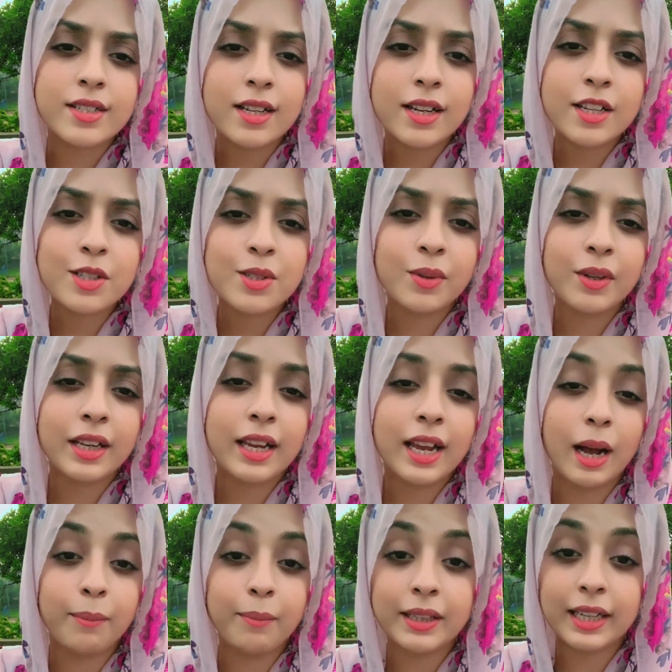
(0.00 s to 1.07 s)
से नहीं सुनी कि
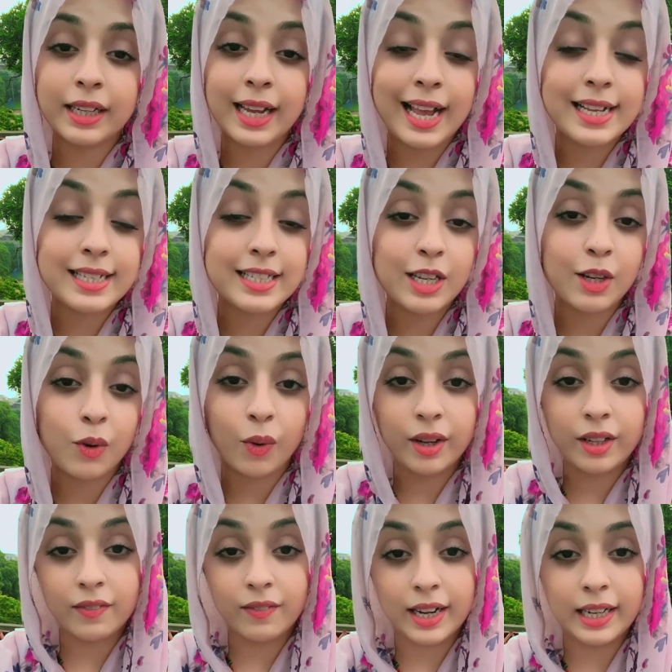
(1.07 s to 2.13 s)
अभी तक ऐसी कोई
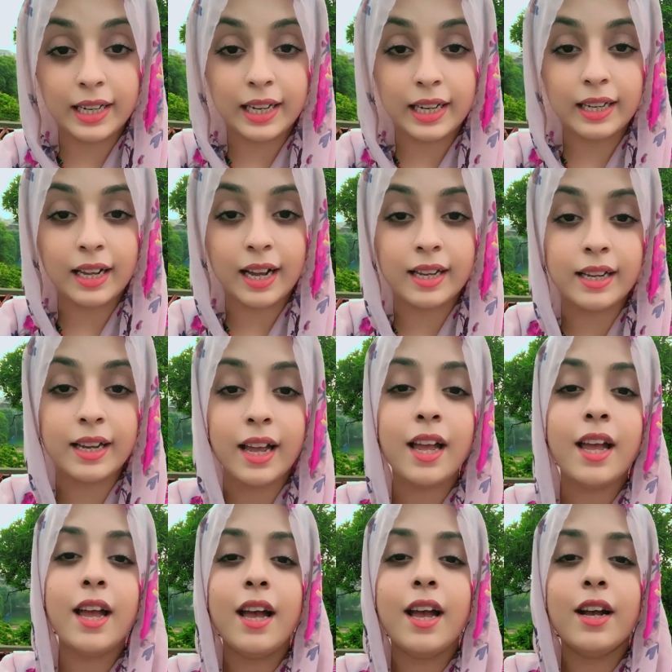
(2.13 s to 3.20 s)
दवाई नहीं आई है
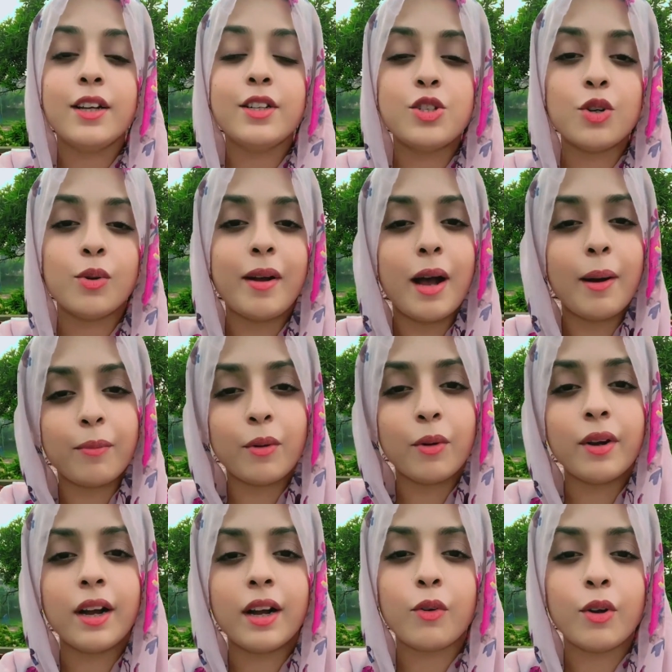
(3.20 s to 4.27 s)
जो मैं आपको
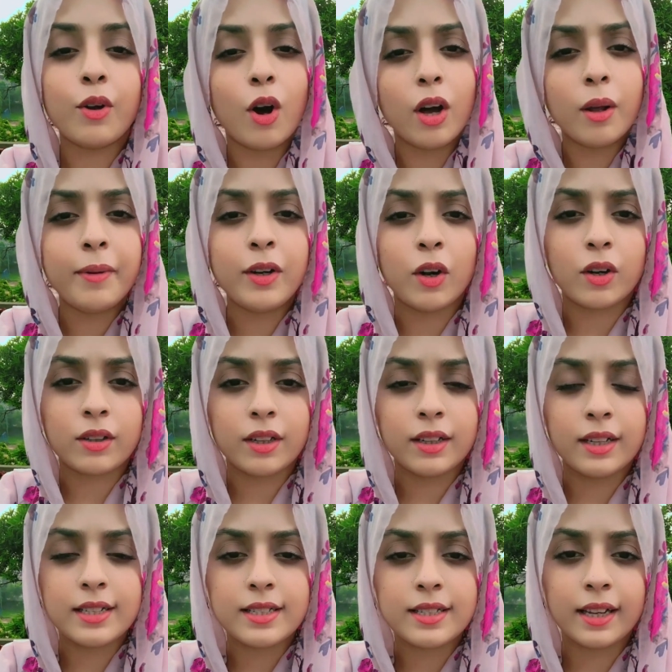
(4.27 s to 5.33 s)
या कोई और भी डॉक्टर
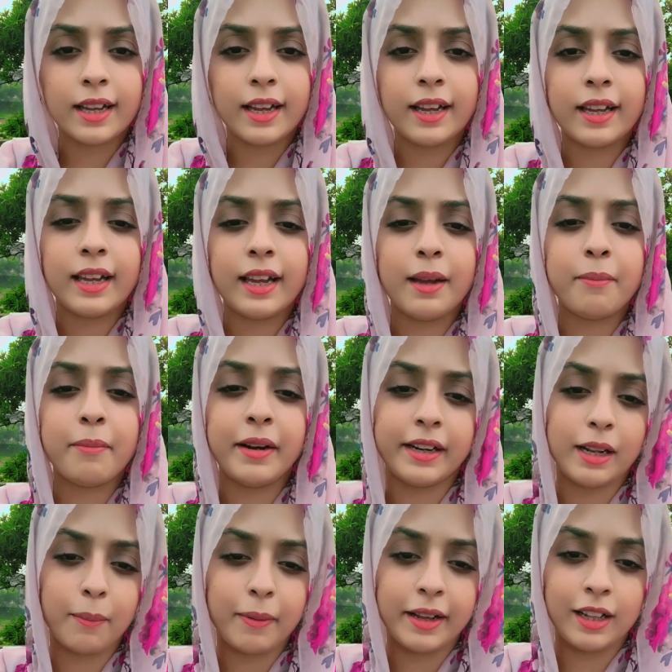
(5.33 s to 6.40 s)
दे सके कि
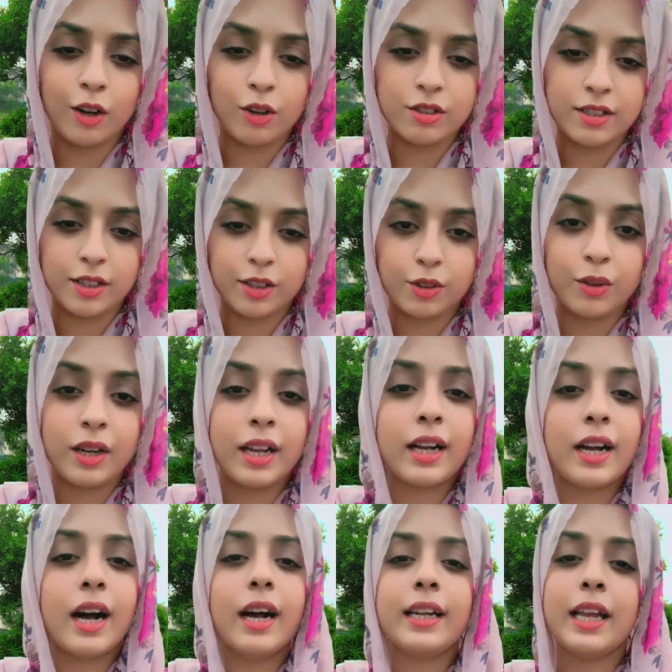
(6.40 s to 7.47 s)
बेटा पैदा हो जाए तो उन्होंने
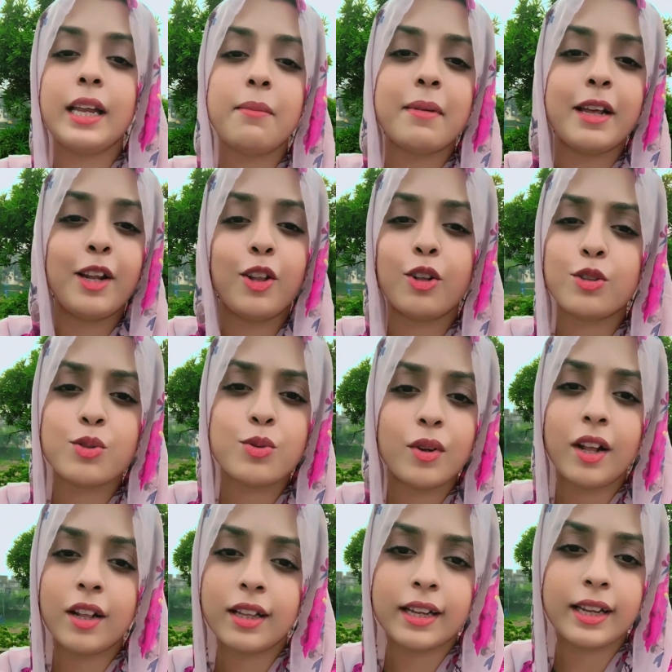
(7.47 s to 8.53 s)
कहा नहीं मैंने तो
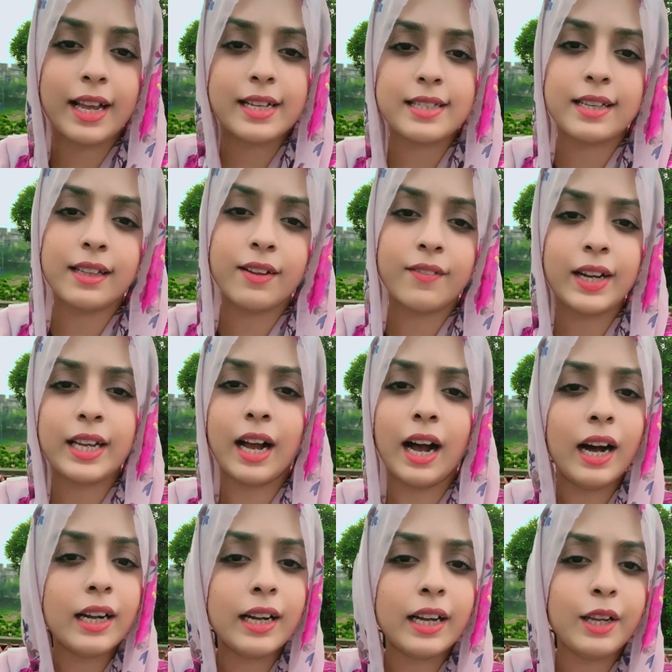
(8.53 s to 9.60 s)
सुना था कि ऐसी दवाई
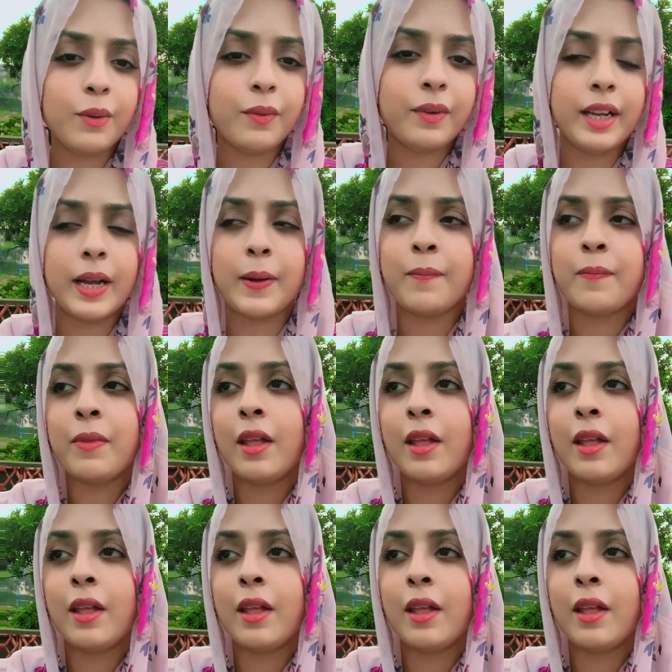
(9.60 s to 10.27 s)
आ गई हुई है